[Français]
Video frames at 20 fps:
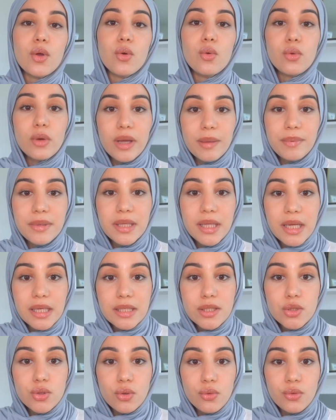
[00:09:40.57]
on
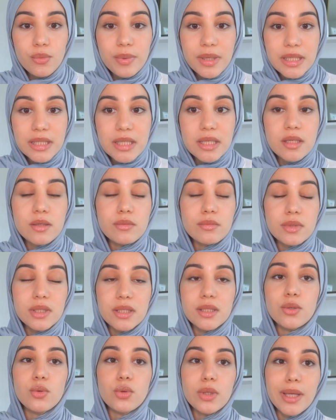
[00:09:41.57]
capitalise sur le passé, on se
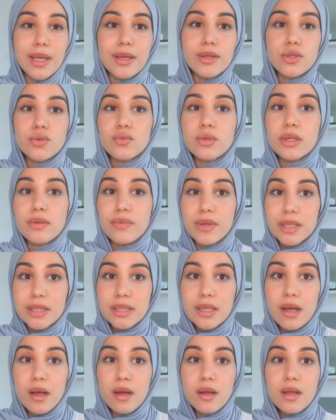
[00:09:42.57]
dit ok, je voulais faire
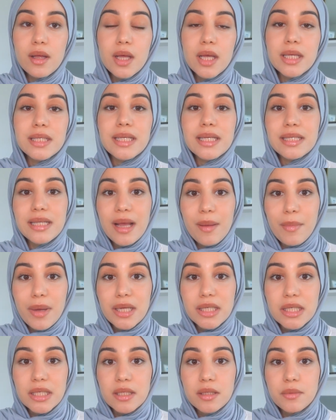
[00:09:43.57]
ça, ça ça a
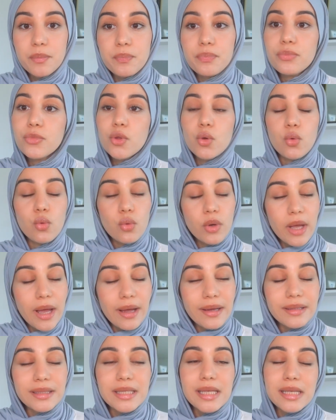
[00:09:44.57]
marché, on
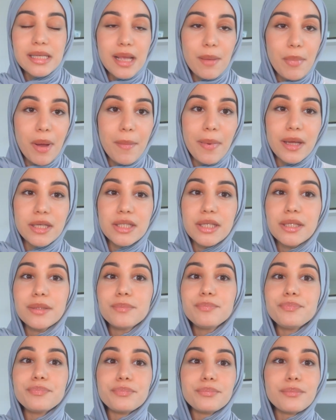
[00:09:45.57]
garde, ça ça a pas
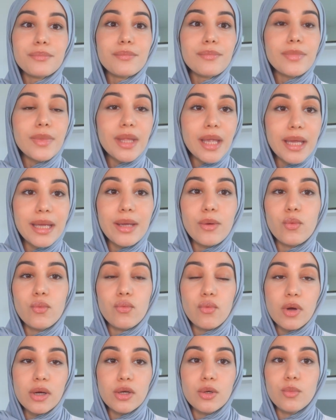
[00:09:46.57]
marché, et on
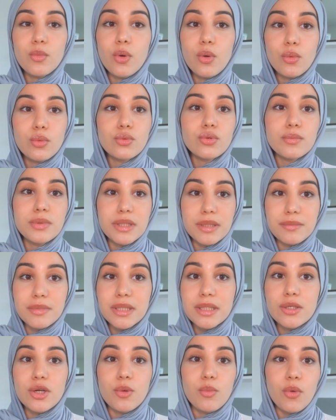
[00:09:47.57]
voit comment on
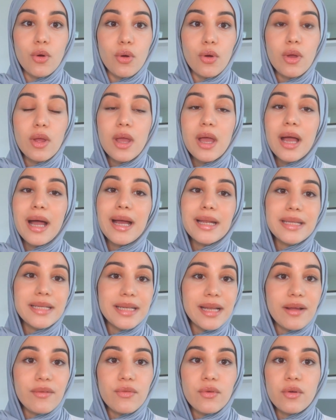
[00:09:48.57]
optimise, comment aller
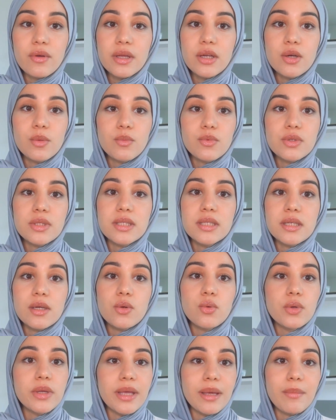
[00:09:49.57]
de l'avant et comment se dire
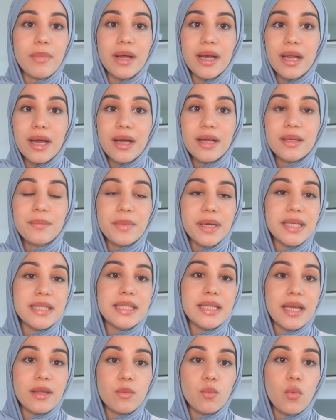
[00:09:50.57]
ok bah là il me
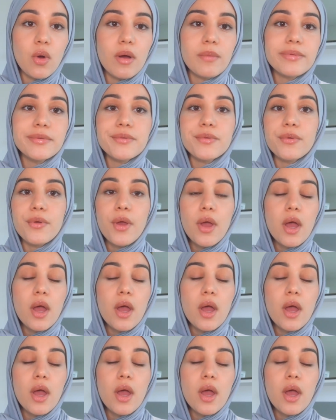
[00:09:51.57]
reste 4 mois parce que